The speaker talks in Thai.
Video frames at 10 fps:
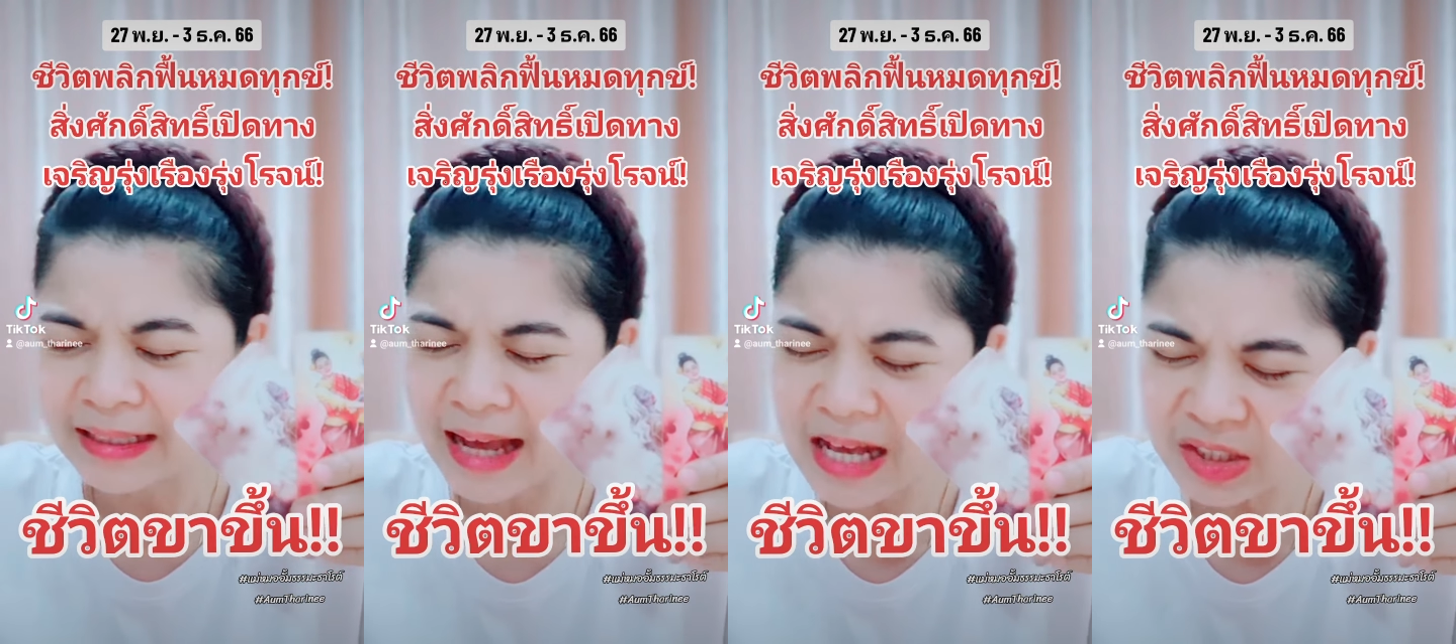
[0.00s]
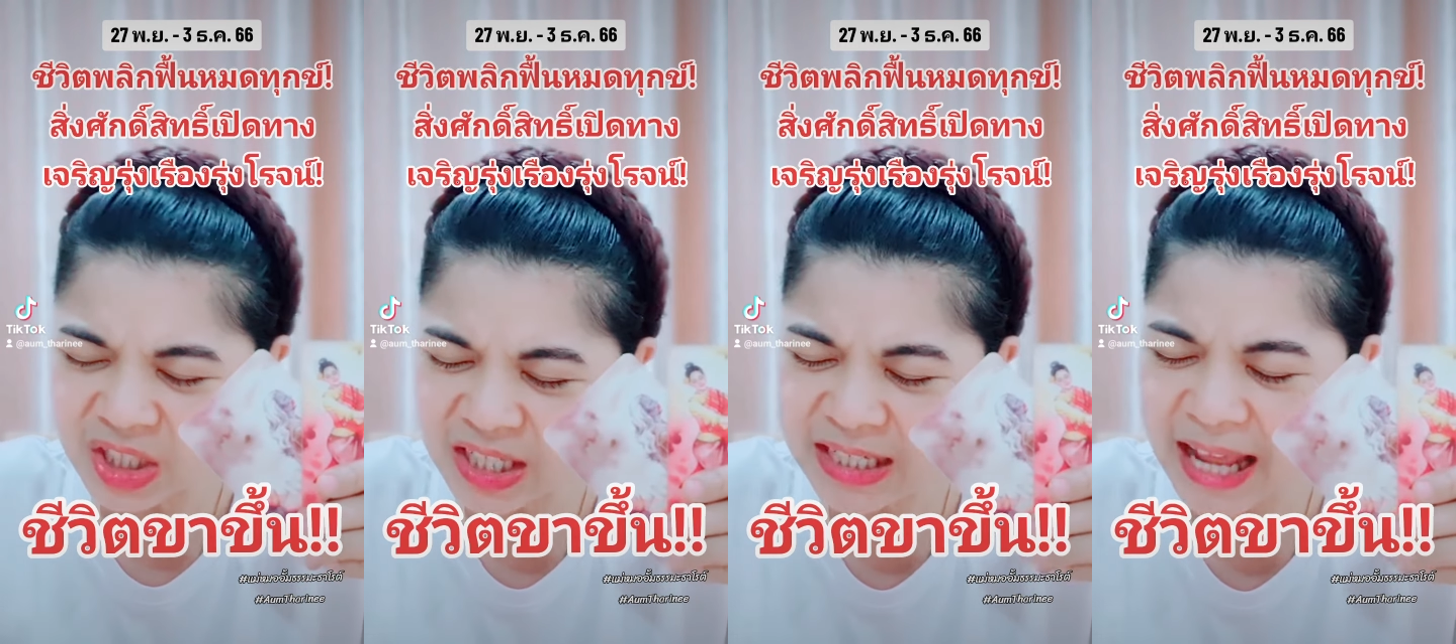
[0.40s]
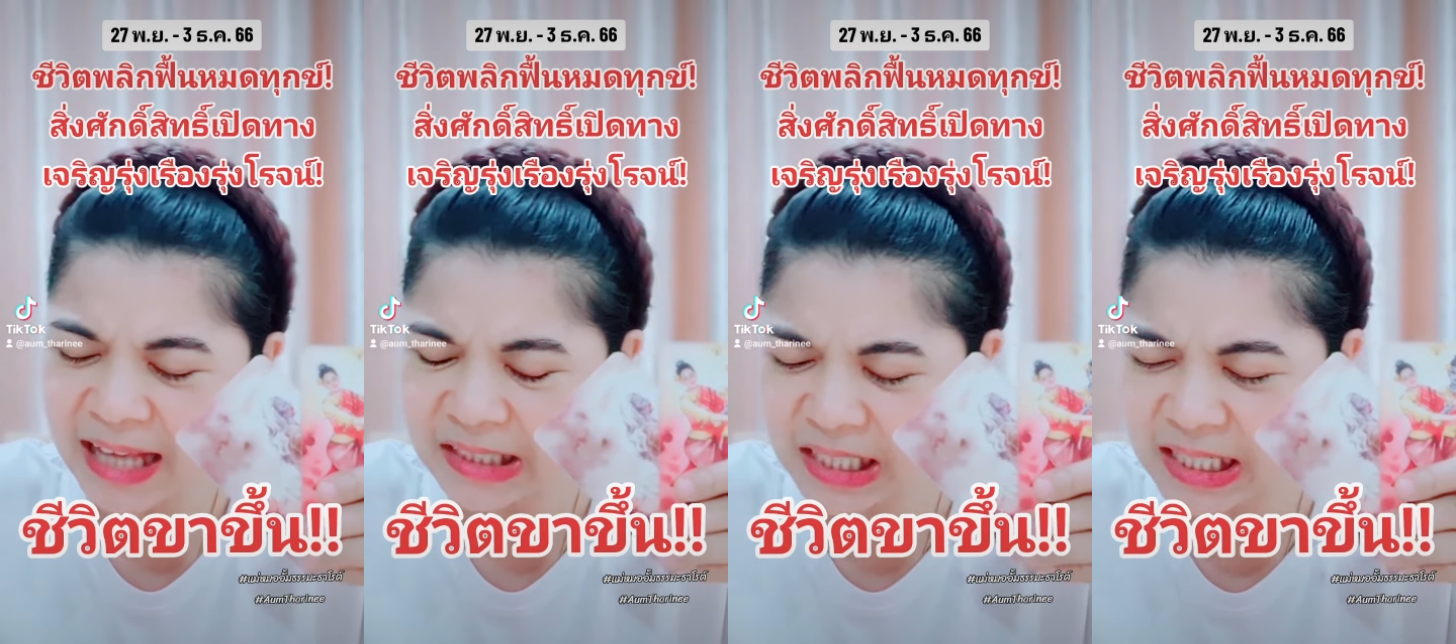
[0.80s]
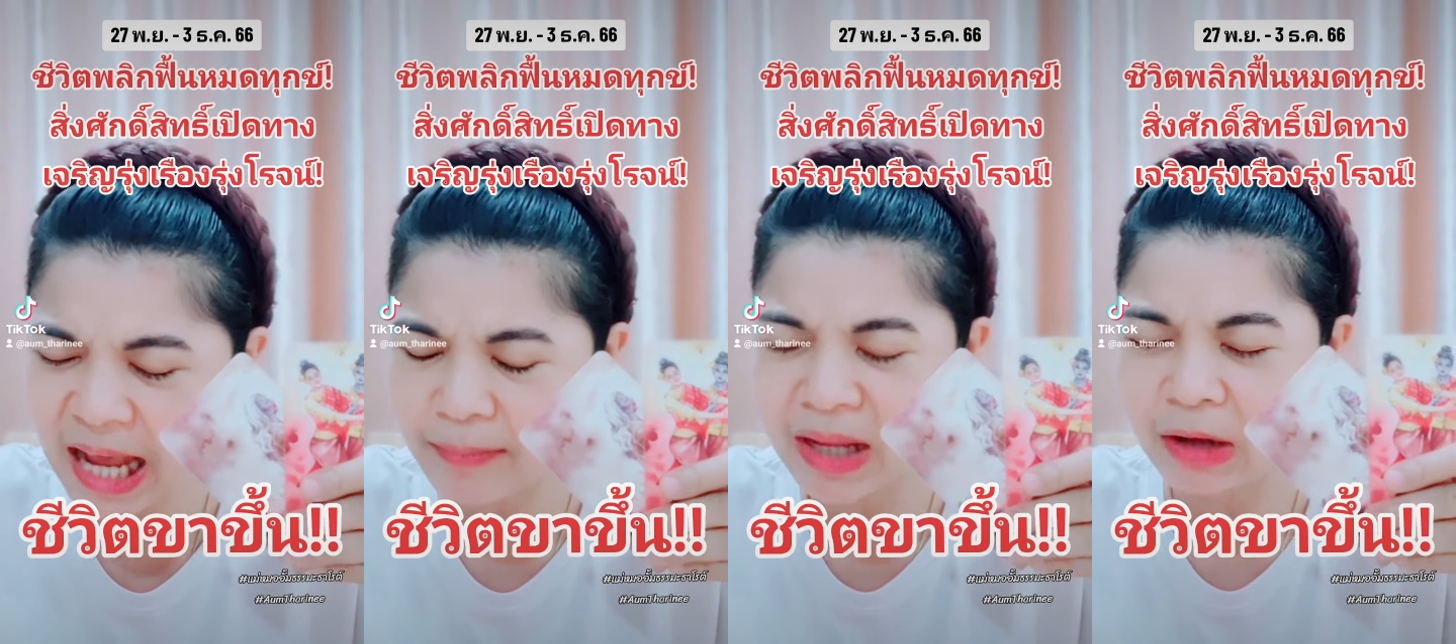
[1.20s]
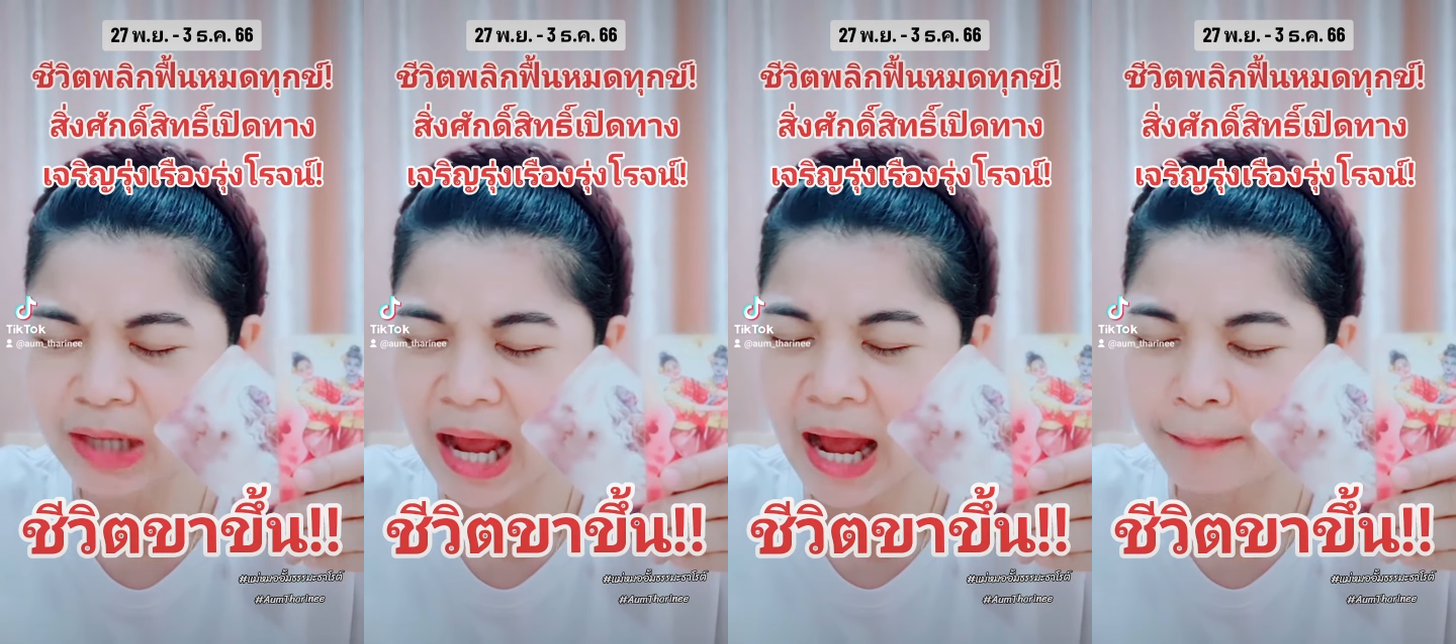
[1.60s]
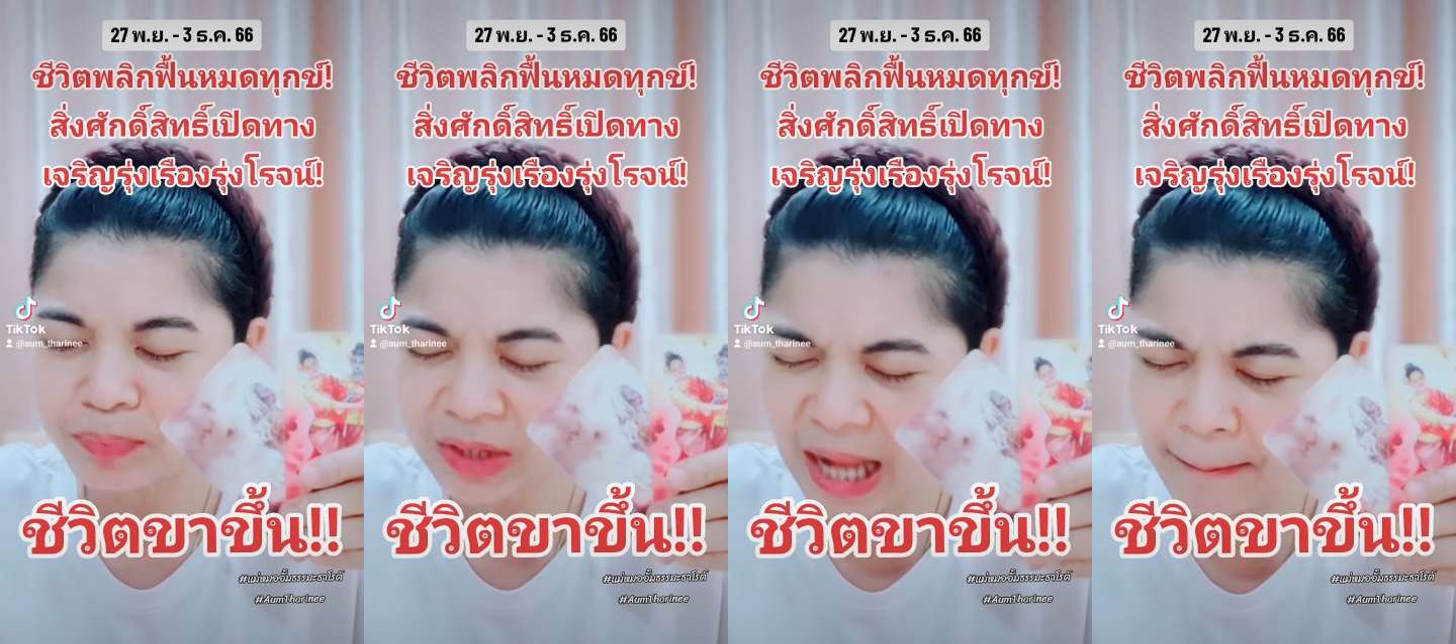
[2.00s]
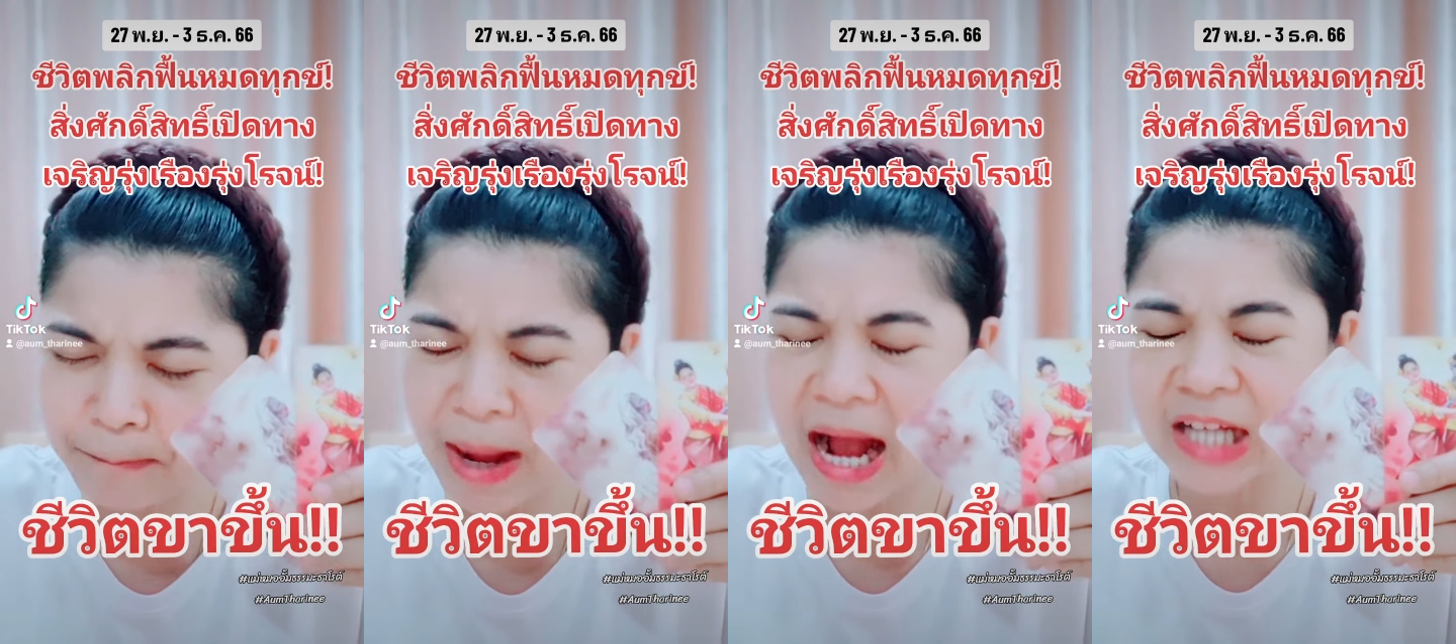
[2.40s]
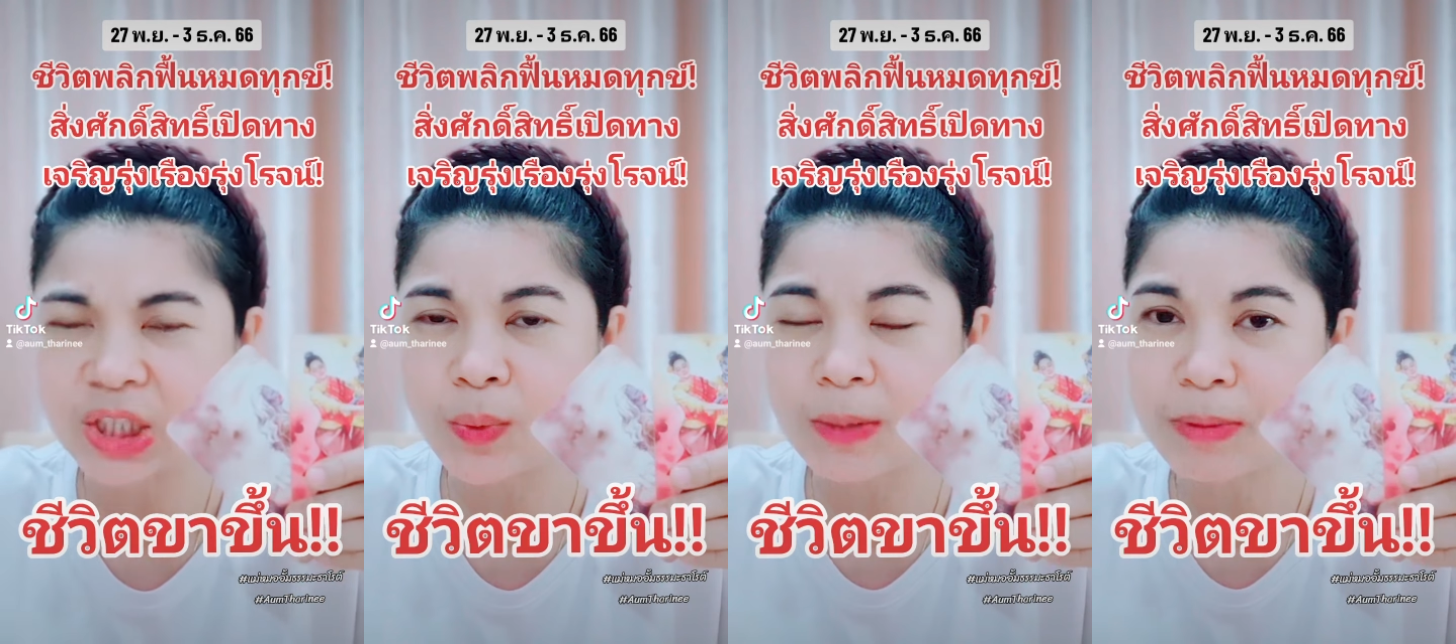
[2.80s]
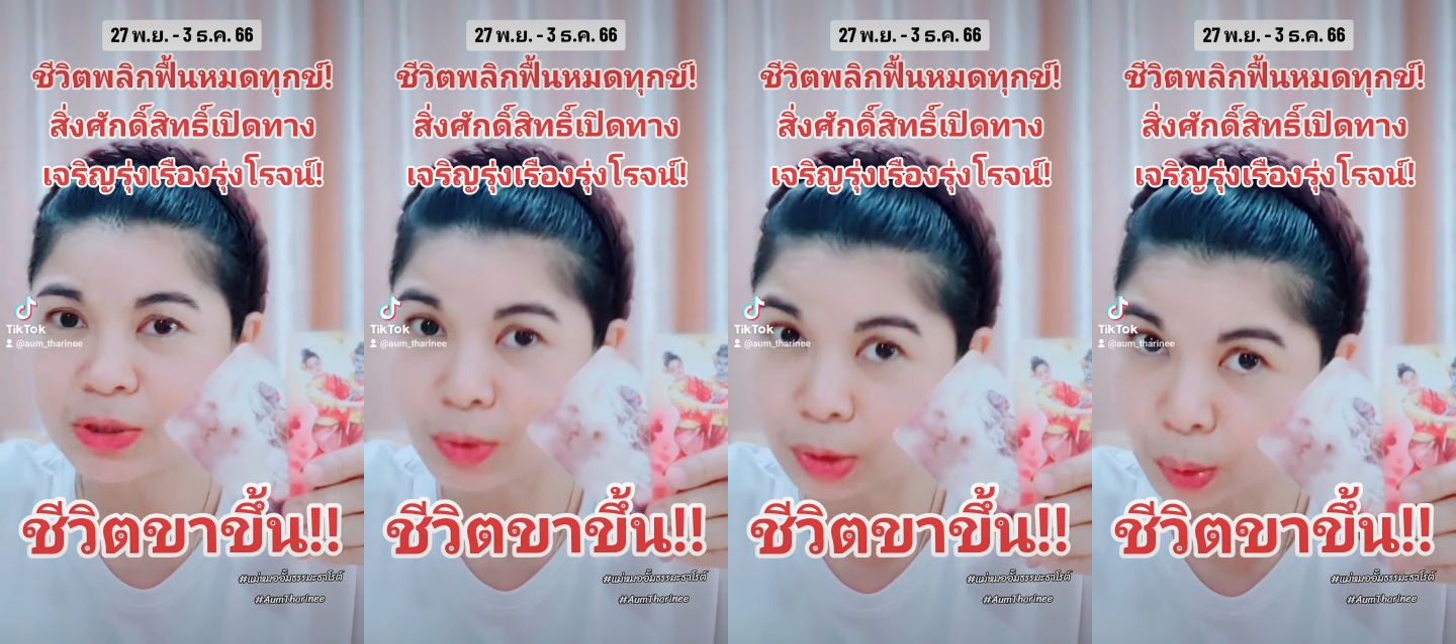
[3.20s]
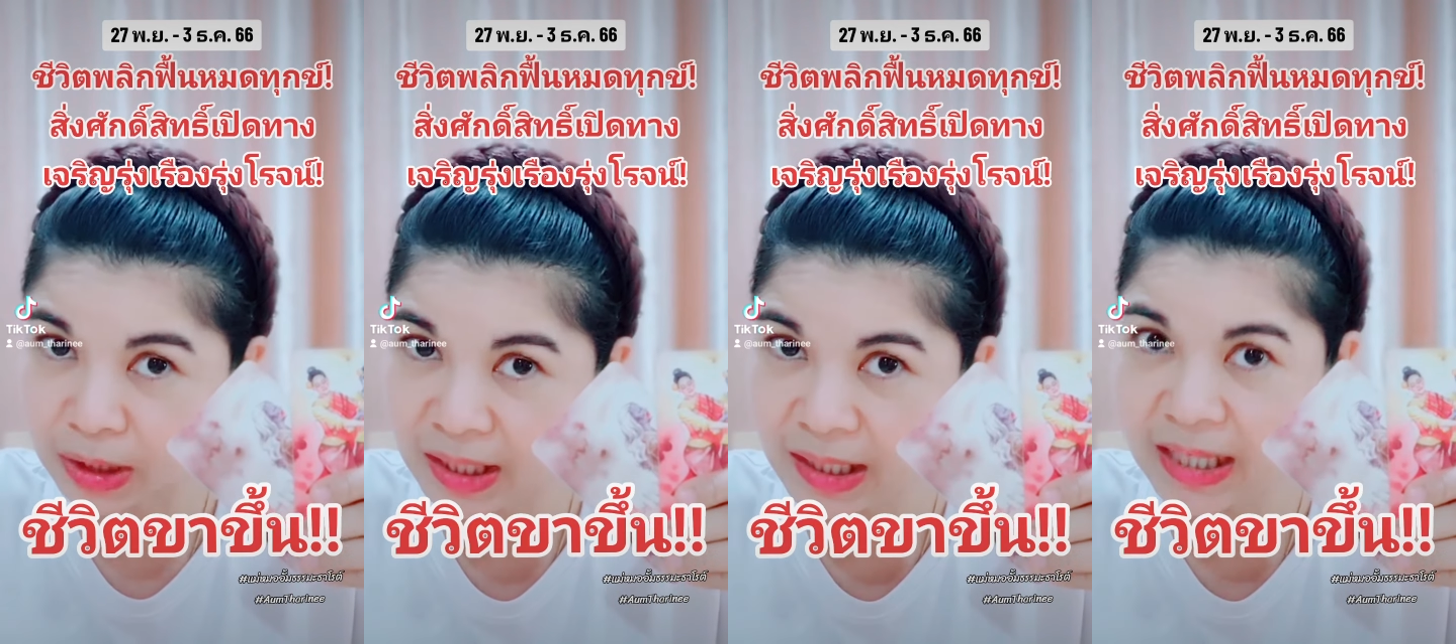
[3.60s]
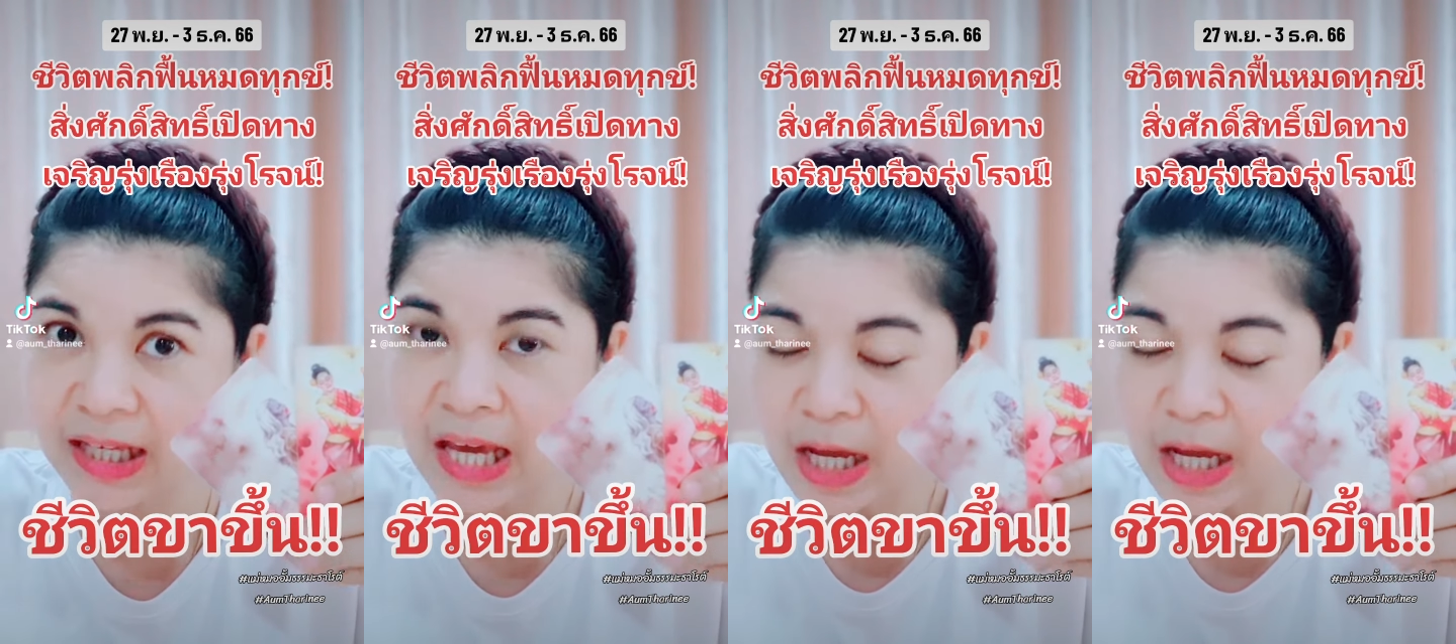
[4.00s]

นะชี้แนะชี้นำแนวทางนำพาชีวิตไปสู่จุดที่ดี